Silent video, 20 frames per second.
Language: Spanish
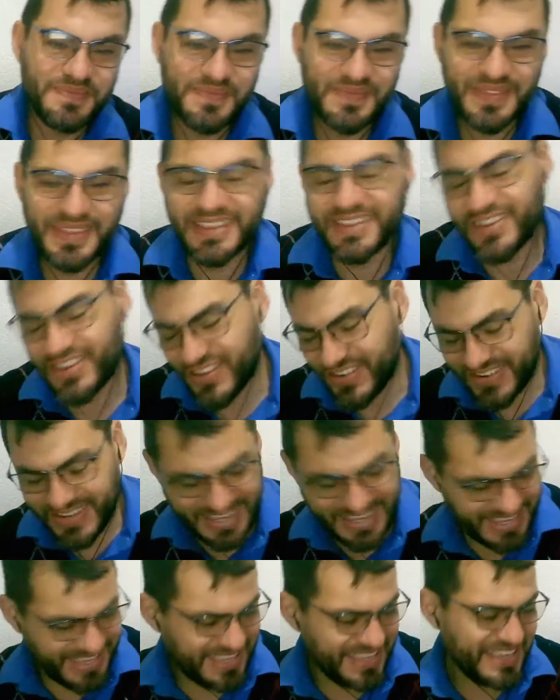Ok,
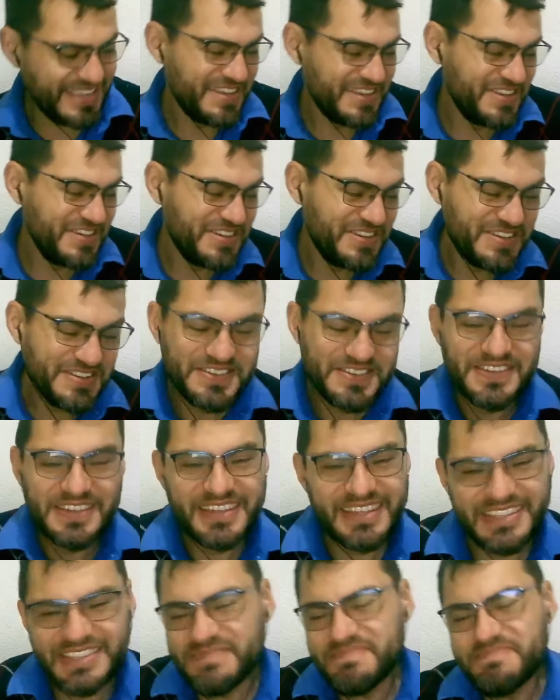
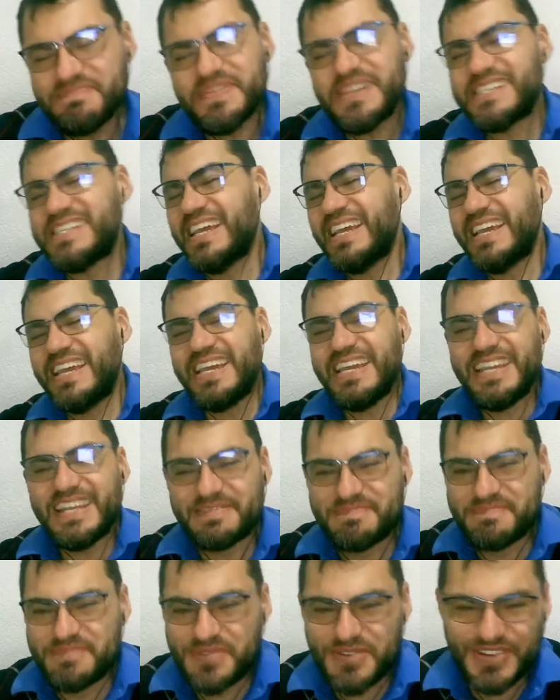es un pasaje
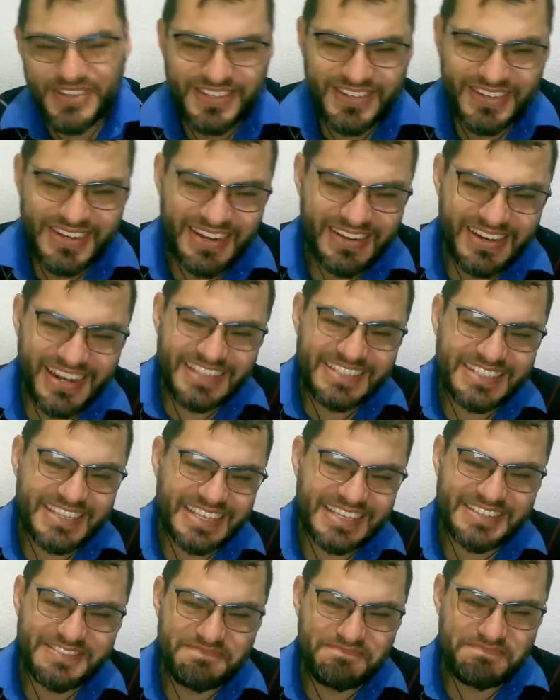hermoso, la verdad es que es
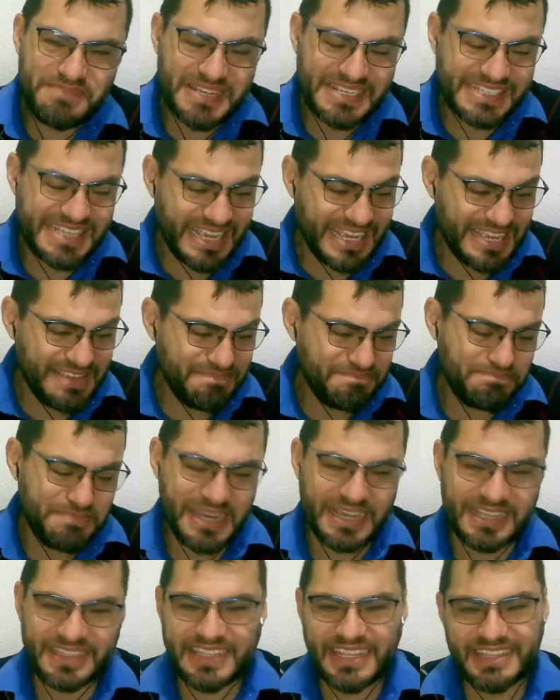un pasaje
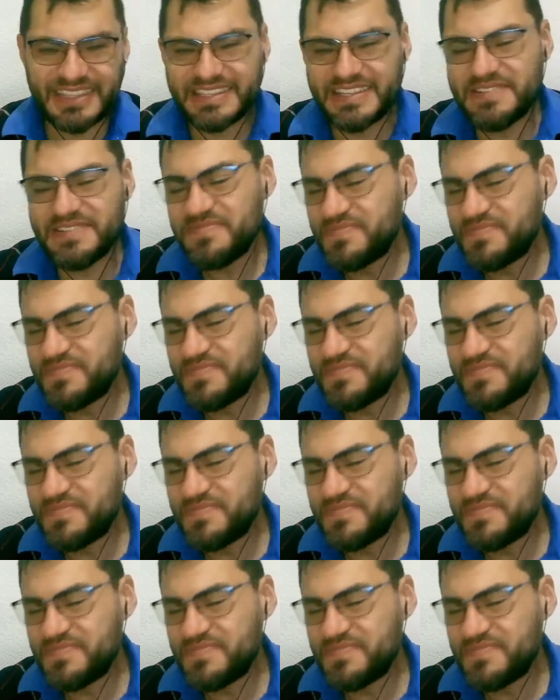impactante